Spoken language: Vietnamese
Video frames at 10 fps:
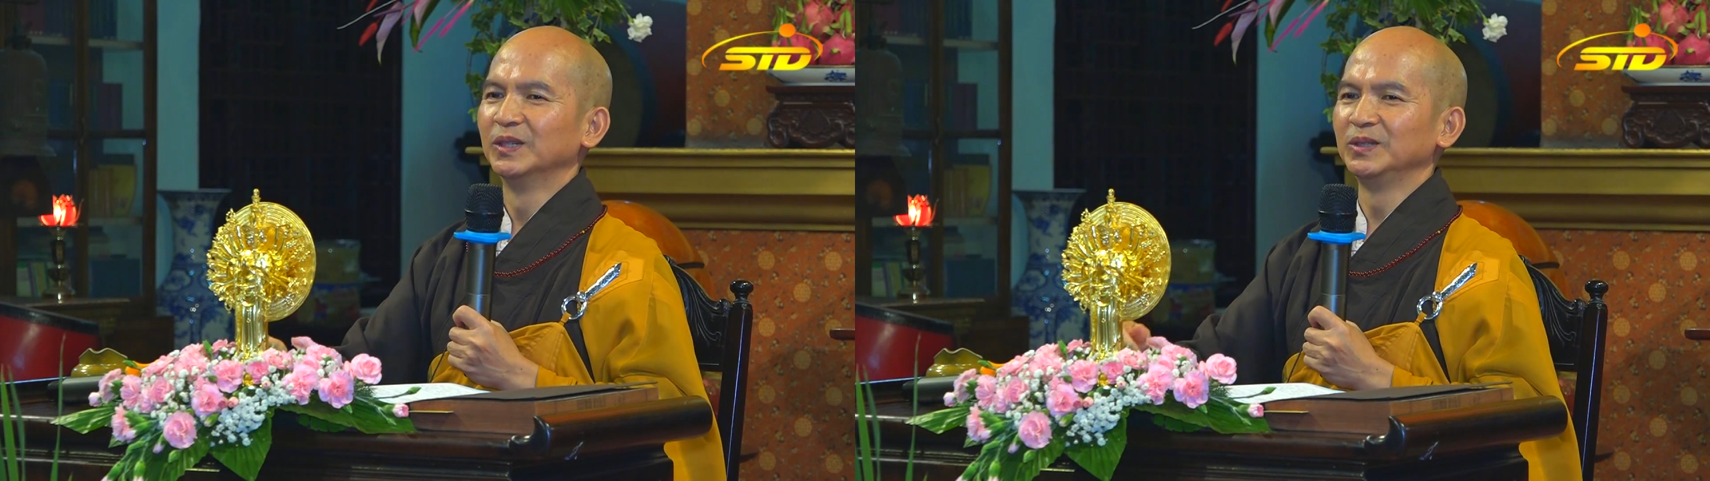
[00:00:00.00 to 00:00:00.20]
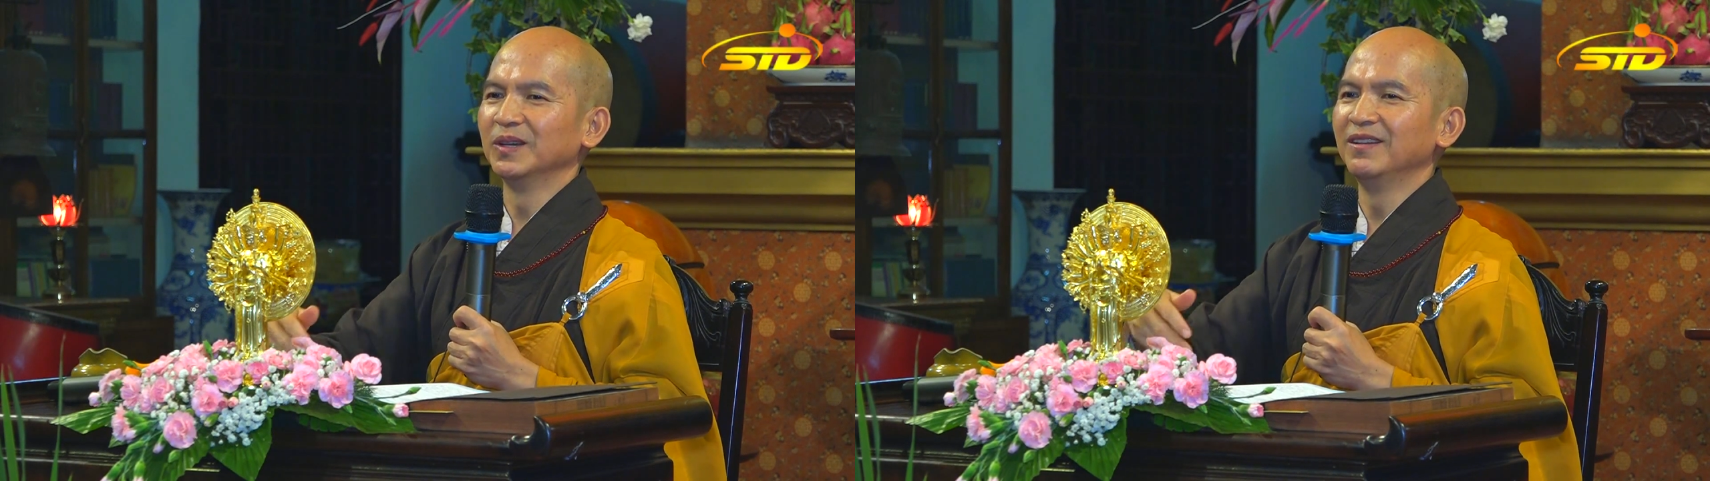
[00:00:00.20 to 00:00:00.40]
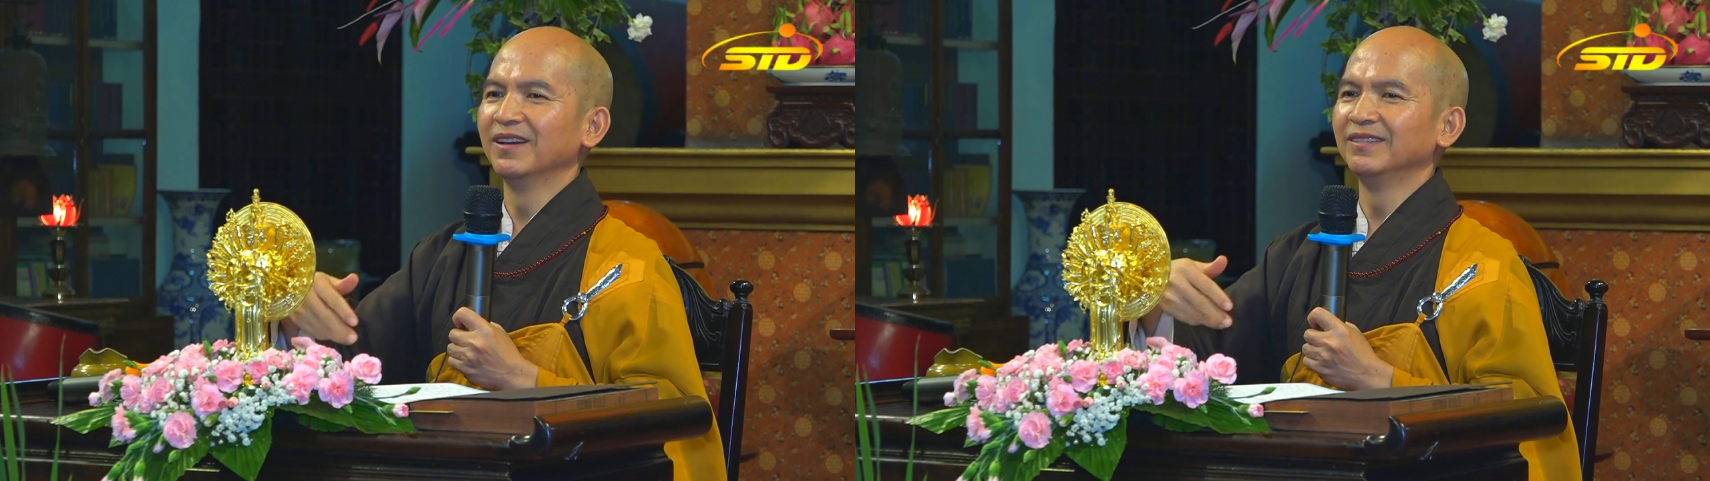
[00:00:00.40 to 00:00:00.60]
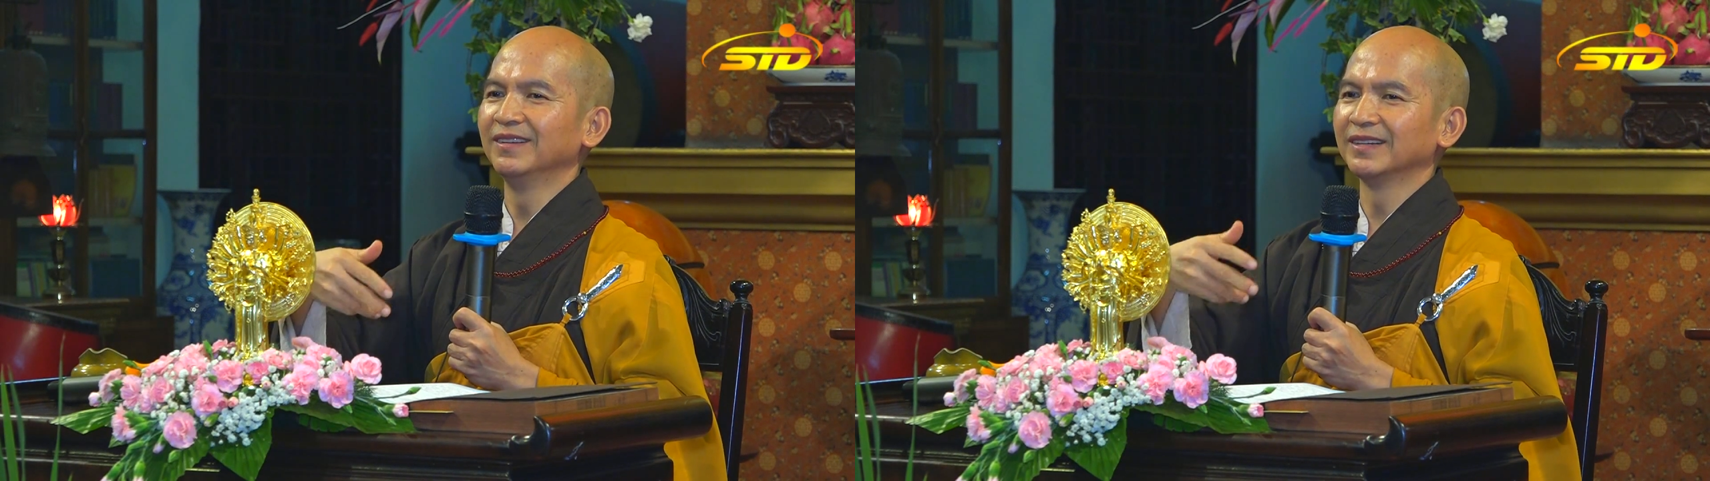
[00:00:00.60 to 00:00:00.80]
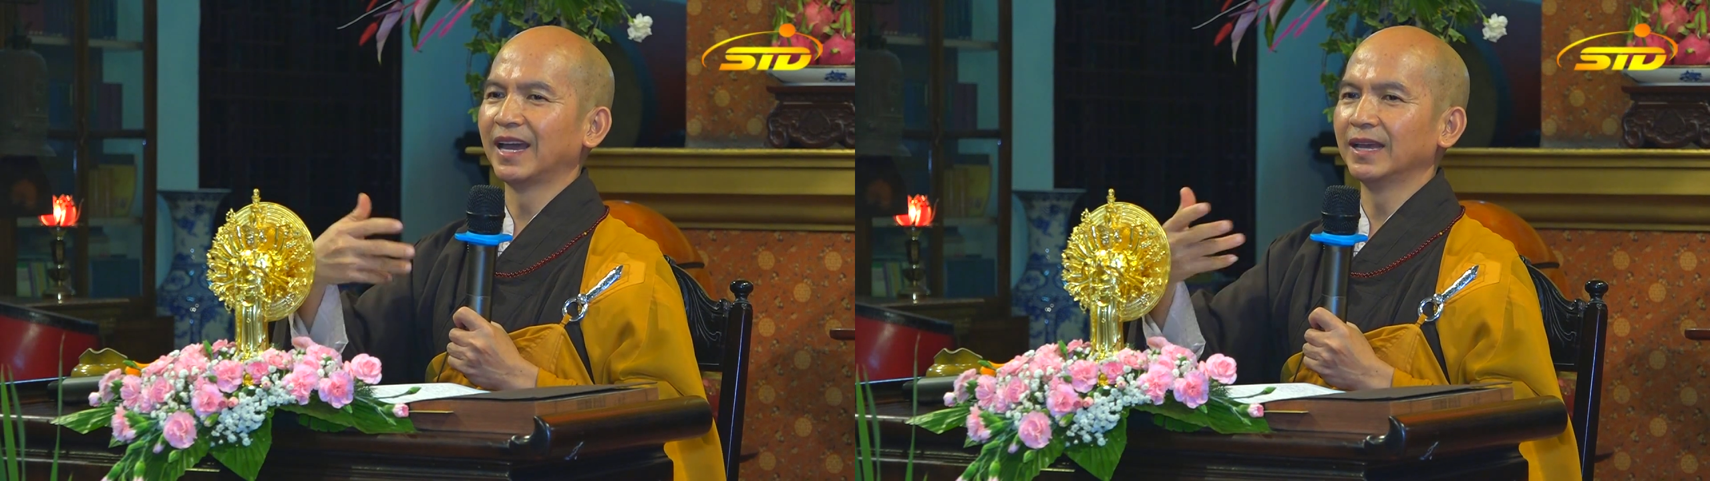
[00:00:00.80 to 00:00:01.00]
cho nên là
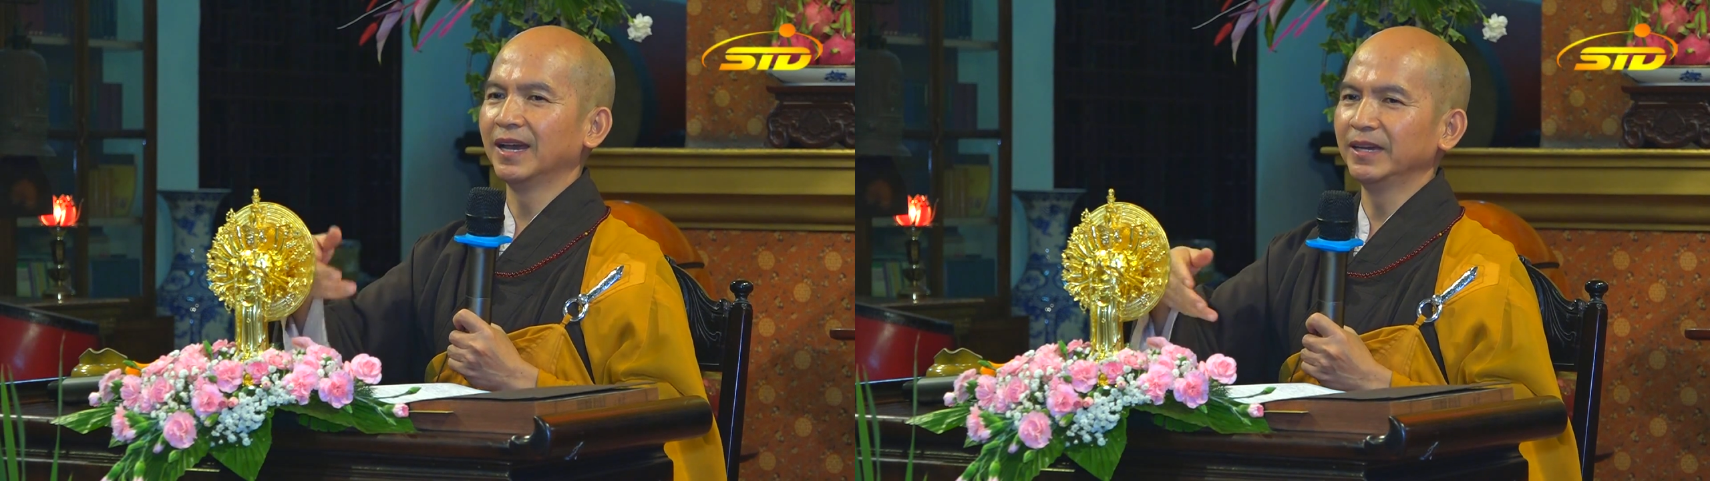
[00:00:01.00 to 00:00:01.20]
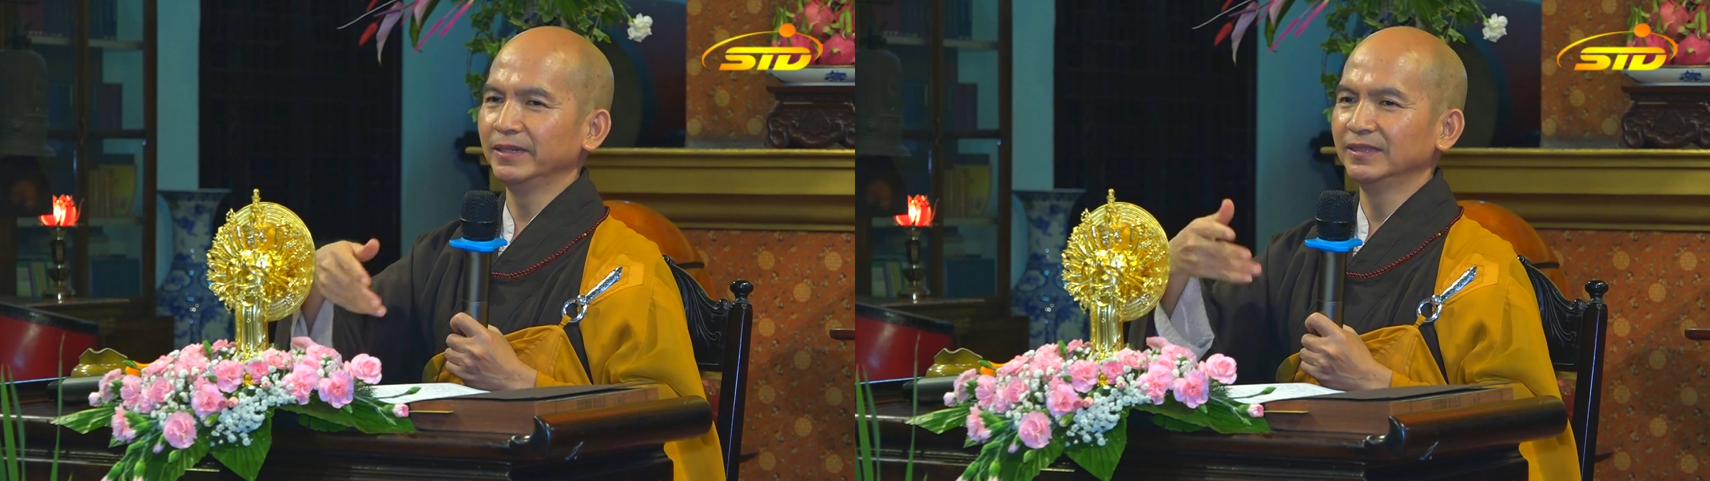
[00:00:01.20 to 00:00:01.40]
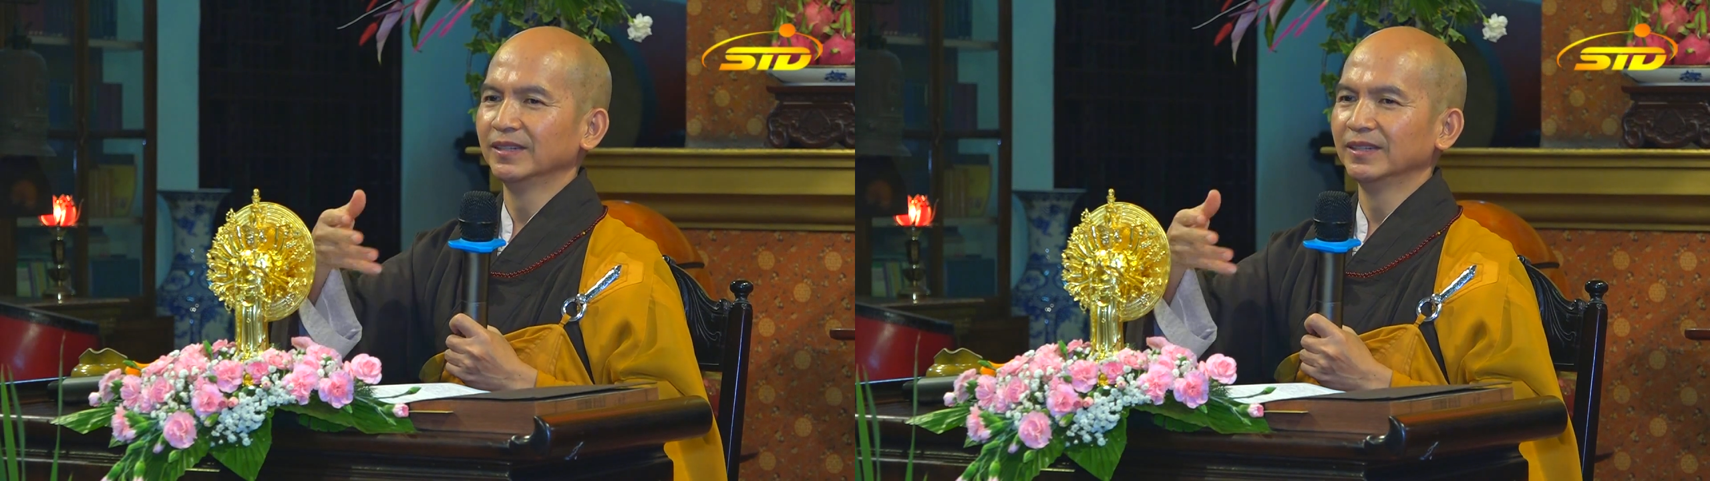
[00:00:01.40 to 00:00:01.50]
ngài hay